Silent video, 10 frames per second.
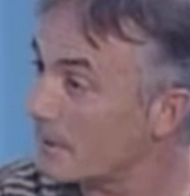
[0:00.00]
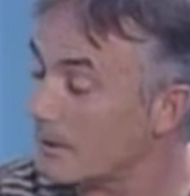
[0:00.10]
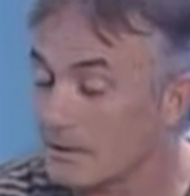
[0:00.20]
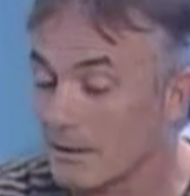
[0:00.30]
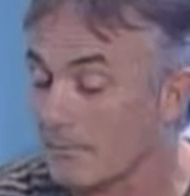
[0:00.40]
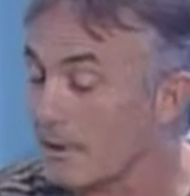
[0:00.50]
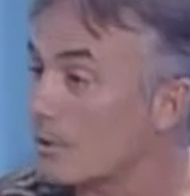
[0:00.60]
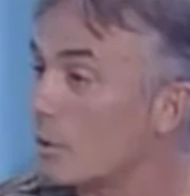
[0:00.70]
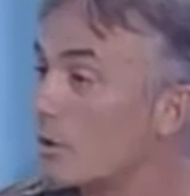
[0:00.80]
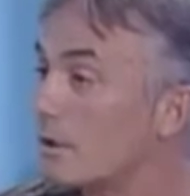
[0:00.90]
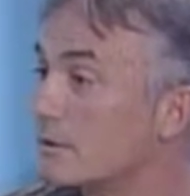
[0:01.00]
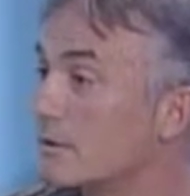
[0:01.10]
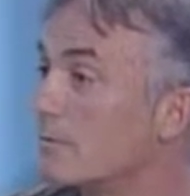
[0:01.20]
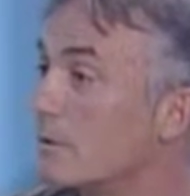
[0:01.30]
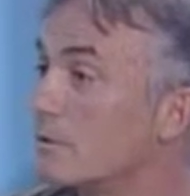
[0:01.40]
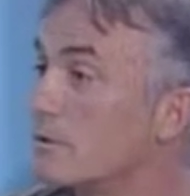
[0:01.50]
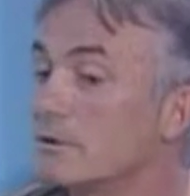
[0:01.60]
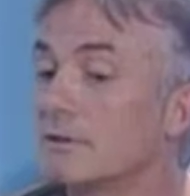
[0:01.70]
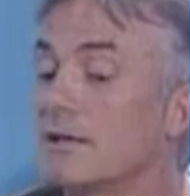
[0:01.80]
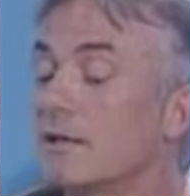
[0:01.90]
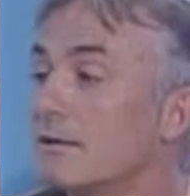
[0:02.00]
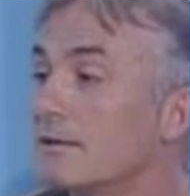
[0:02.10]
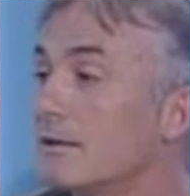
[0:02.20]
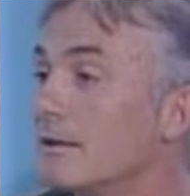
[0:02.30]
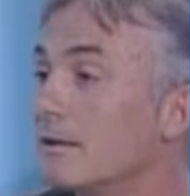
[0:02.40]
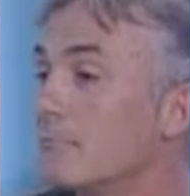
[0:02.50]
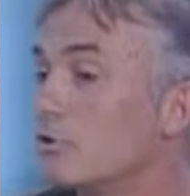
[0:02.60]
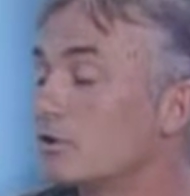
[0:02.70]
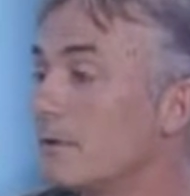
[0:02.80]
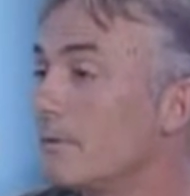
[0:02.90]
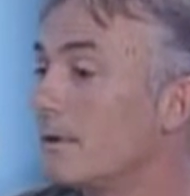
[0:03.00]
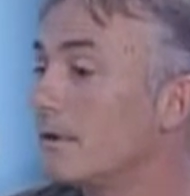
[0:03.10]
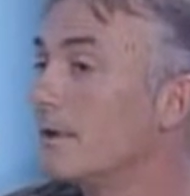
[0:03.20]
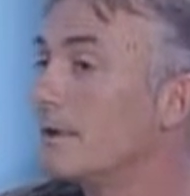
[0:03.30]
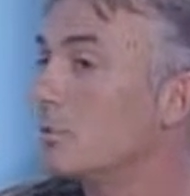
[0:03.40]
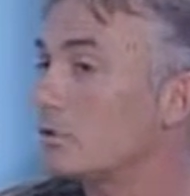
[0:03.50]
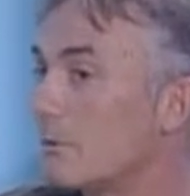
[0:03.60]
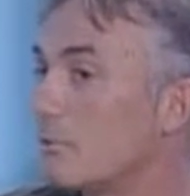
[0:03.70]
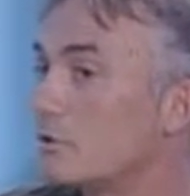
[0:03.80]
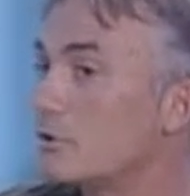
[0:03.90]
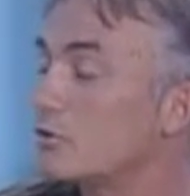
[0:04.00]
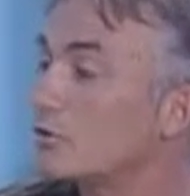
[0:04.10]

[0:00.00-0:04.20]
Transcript: y había colas. Eh, cuando se, se boseaba, boseábamos en los